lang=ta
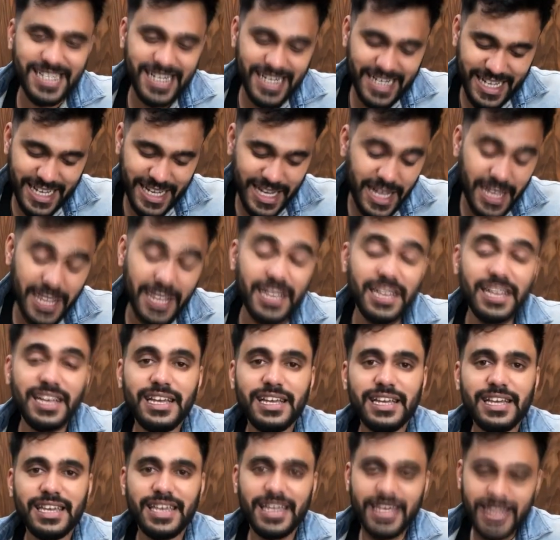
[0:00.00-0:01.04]
இருக்கேன்
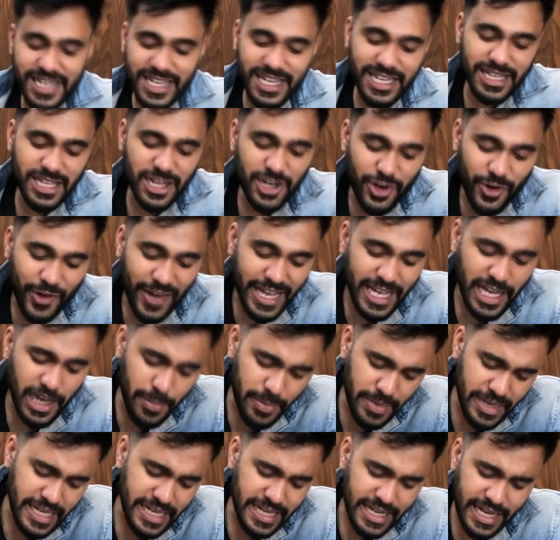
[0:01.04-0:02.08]
எதுக்கு இந்த ட்ராயிங்
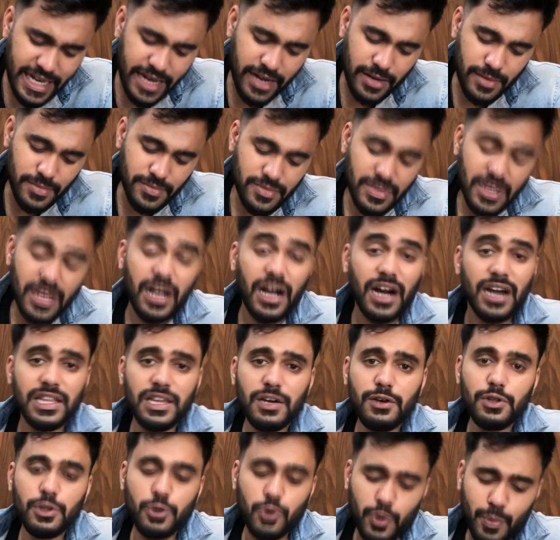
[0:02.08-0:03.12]
அப்படின்னு கேட்கலாம்
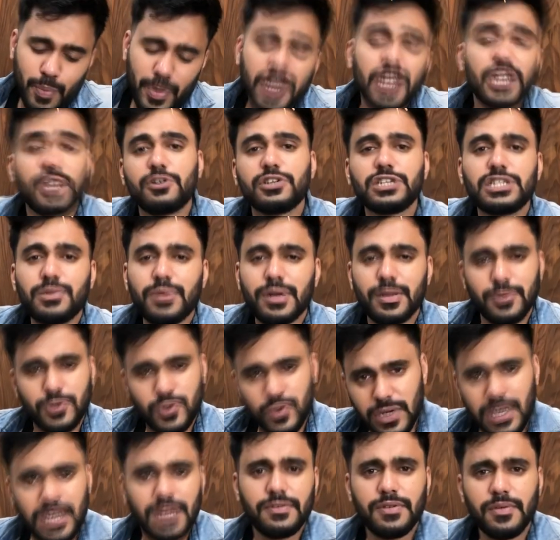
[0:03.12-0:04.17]
அதாவது ஒரு பன்னெண்டு வருஷமாக நம்ம
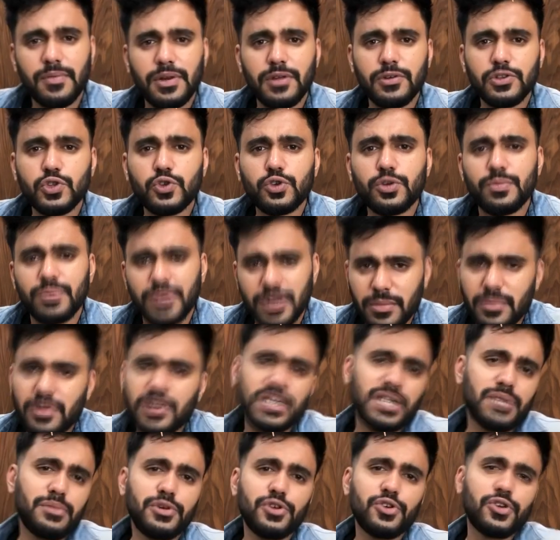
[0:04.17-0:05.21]
சூரியன் ஃபேமில் வந்து ஒரு
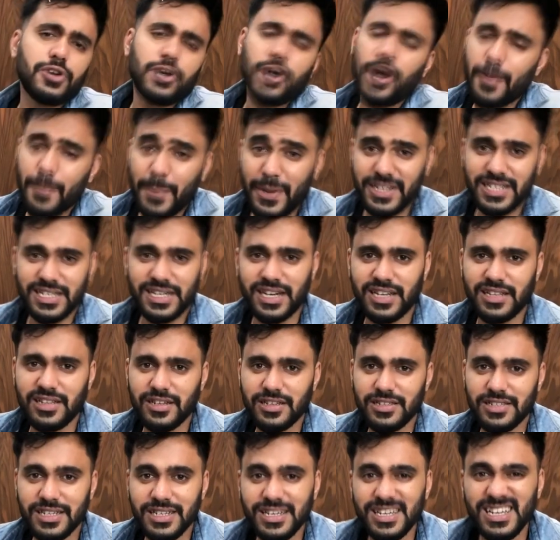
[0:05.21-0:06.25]
பிரம்மாண்டமான ஒரு காம்படிஷன்
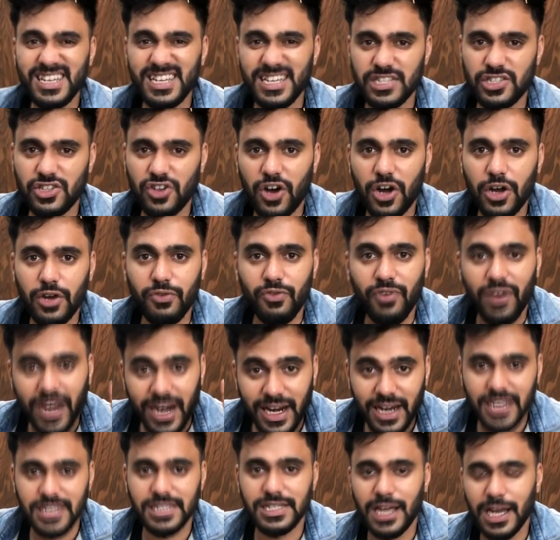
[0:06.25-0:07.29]
நடந்துச்சு இட்ஸ் கால்
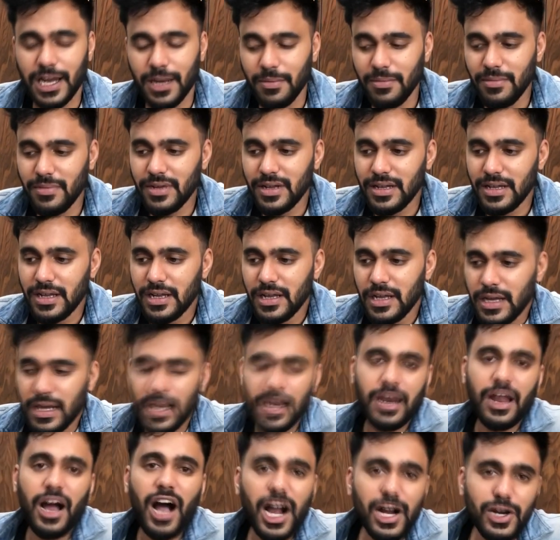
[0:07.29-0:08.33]
வர்ணஜாலம்
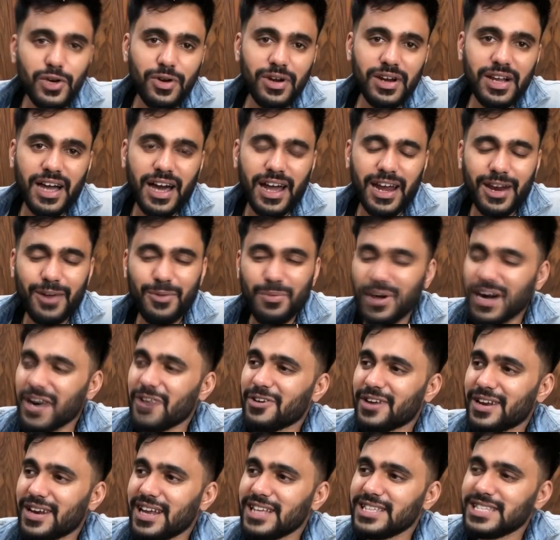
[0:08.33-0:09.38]
லாக்டவுன் காரணமாக
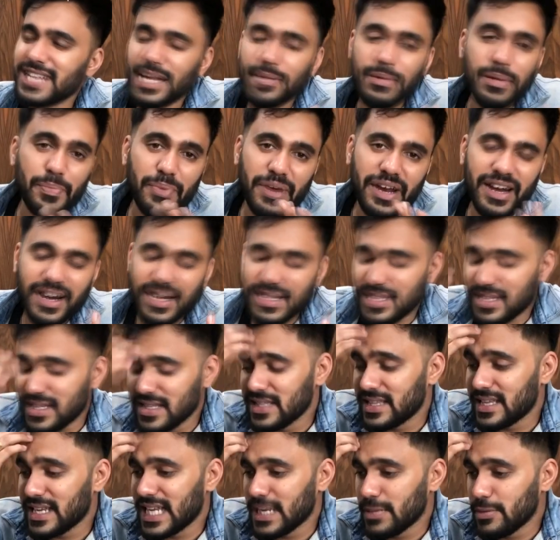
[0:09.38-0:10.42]
வர்ணஜாலம் எப்படி
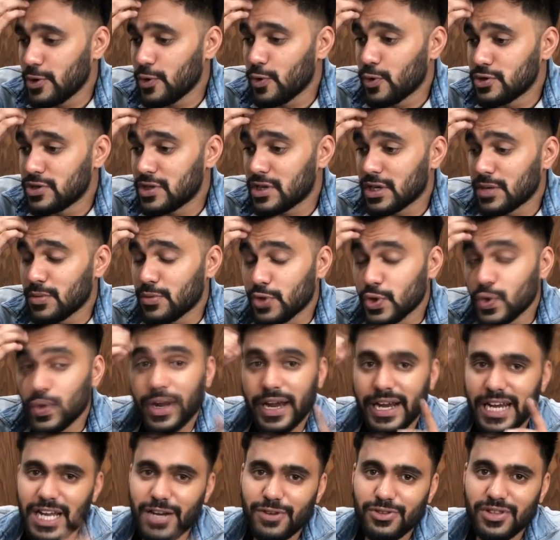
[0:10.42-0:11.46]
நடத்துதுன்னு தெரியாமல் யோசிச்சிருக்கும் போது ஒரு
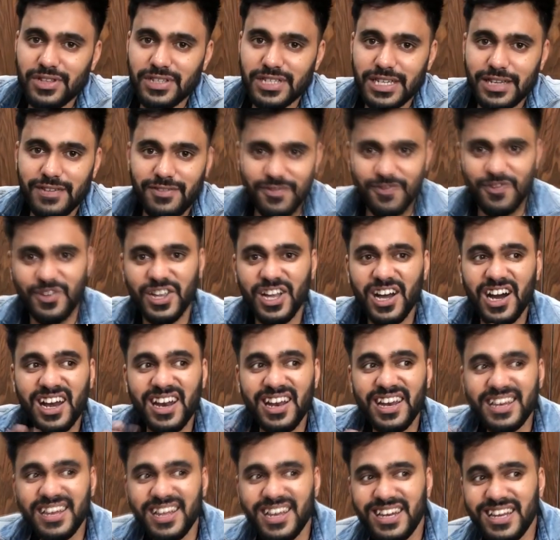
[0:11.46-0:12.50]
ஐடியா வந்துச்சு பிஆர்
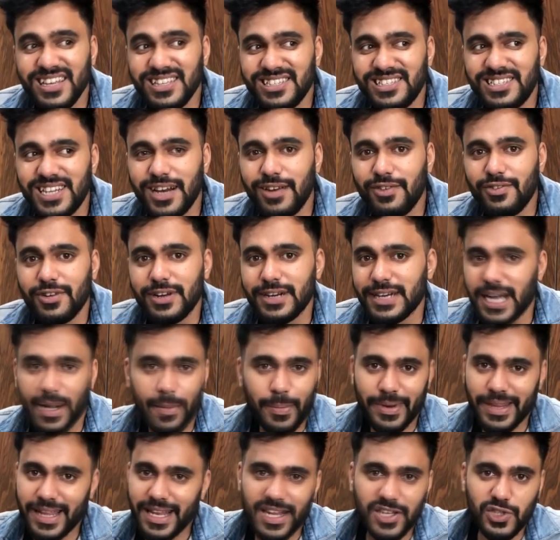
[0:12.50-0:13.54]
இல்லைன்னா டிஜிட்டல் வேர்ல்டு
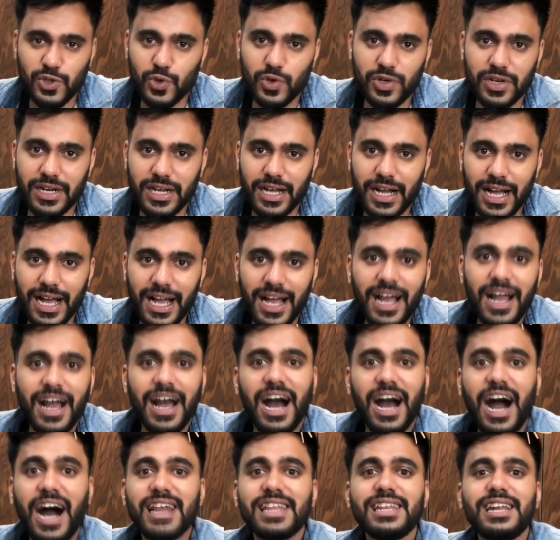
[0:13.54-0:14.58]
அப்படின்னு எல்லாம் சொல்லிட்டு இருக்காங்க
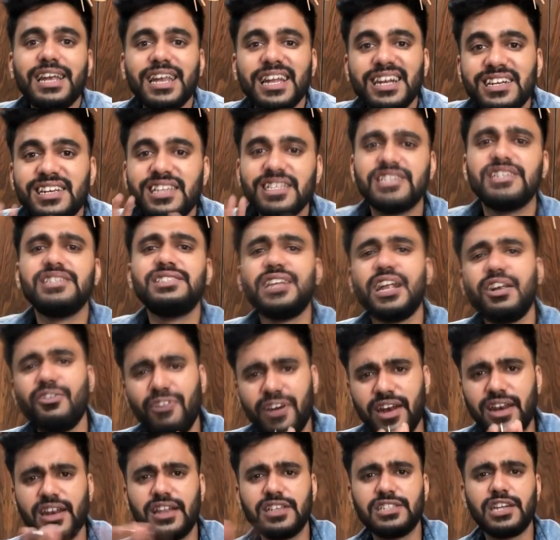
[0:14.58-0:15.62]
அதனால டிஜிட்டல்
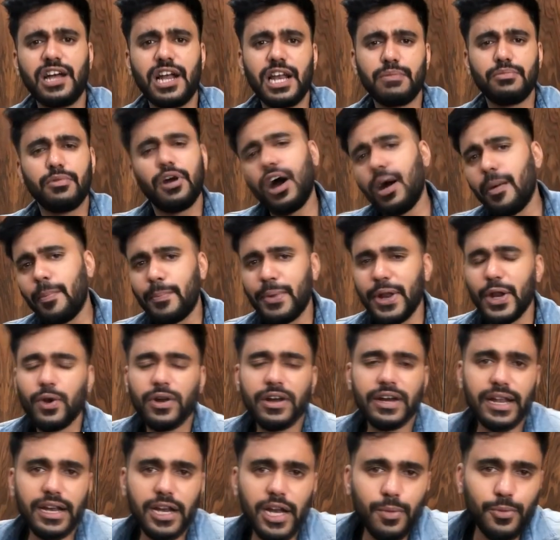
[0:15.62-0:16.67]
வர்ணஜாலம் அப்படின்னு
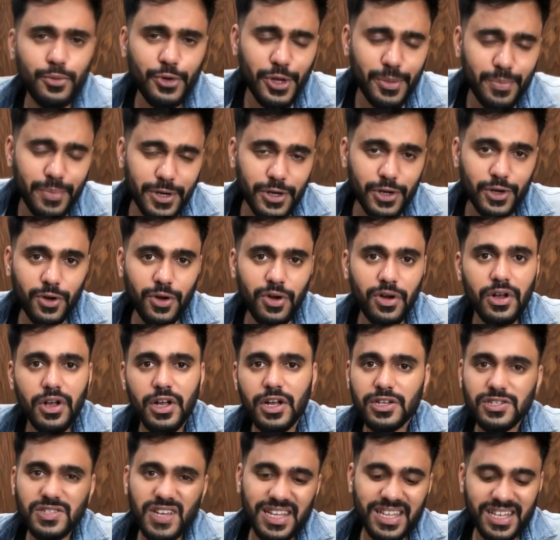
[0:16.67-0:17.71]
ஒன்று எடுக்கலாம் முடிவு பண்ணிட்டோம்
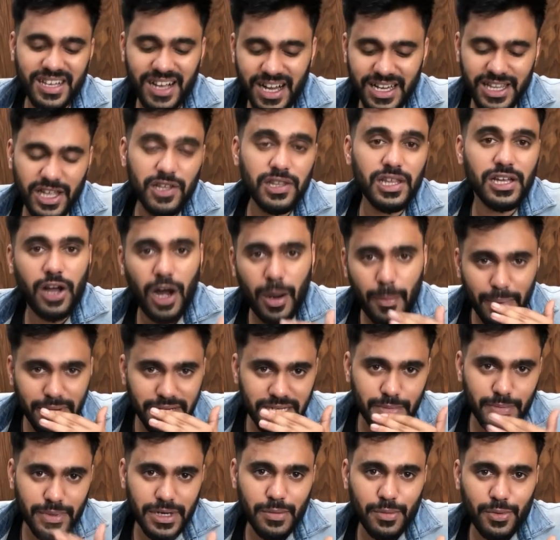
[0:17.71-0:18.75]
ஸோ அதுக்காக தான் அந்த
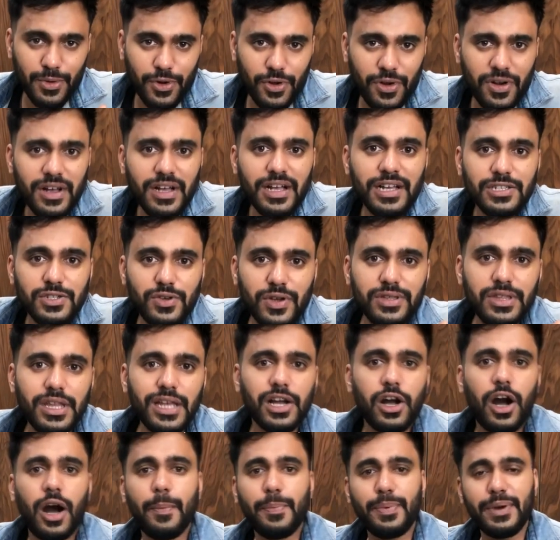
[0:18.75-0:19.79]
காம்படிஷன் பண்ண போகிறோம் ஸோ இந்த
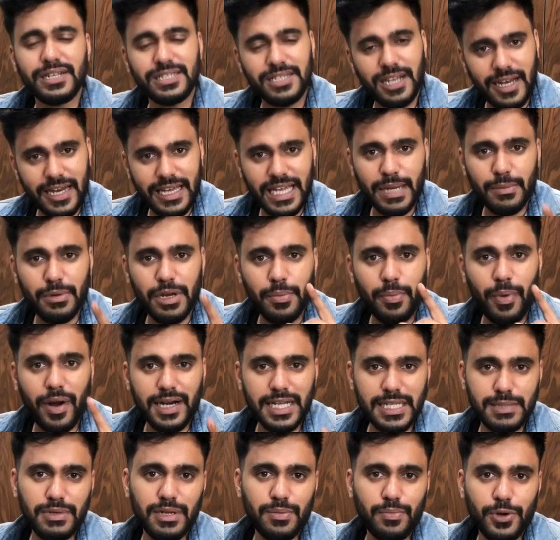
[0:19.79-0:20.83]
காம்படிஷன் நீங்கள் எப்படி
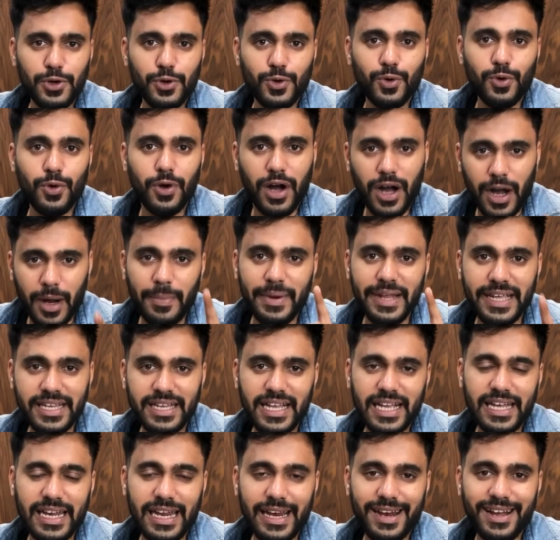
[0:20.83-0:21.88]
பார்ட்டிசிபேட் பண்ணணும் அப்படின்னு
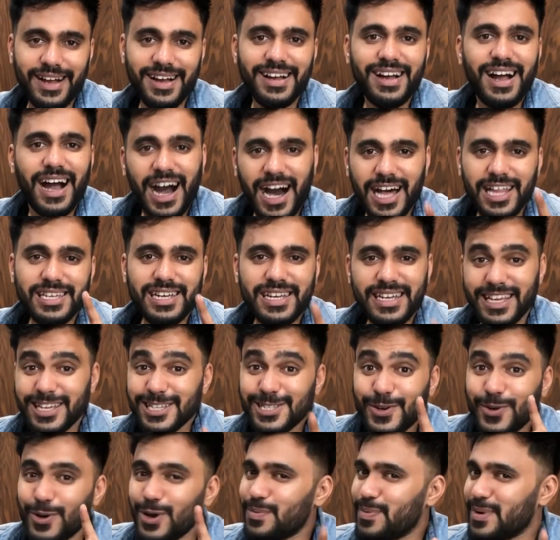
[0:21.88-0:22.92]
கேட்குறீங்களா அதுக்கு நீங்கள்
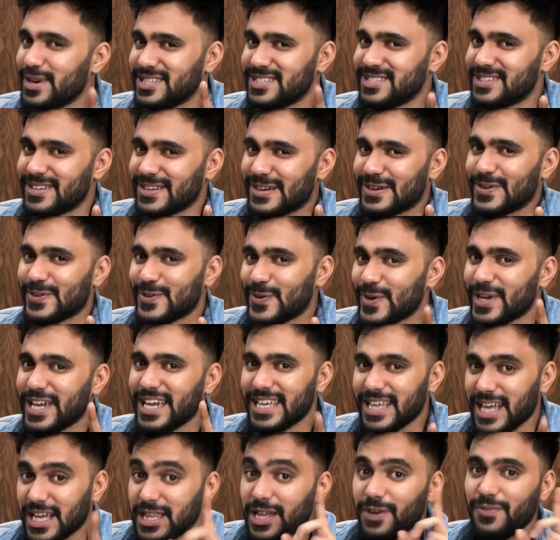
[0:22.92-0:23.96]
ஸ்கூல் படிச்சுட்டு இருக்கணும் ஓகே
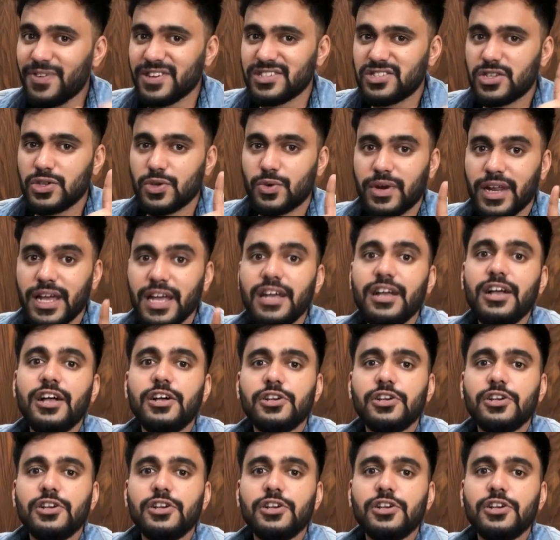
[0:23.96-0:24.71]
அதான் ஃபஸ்ட் ரூலே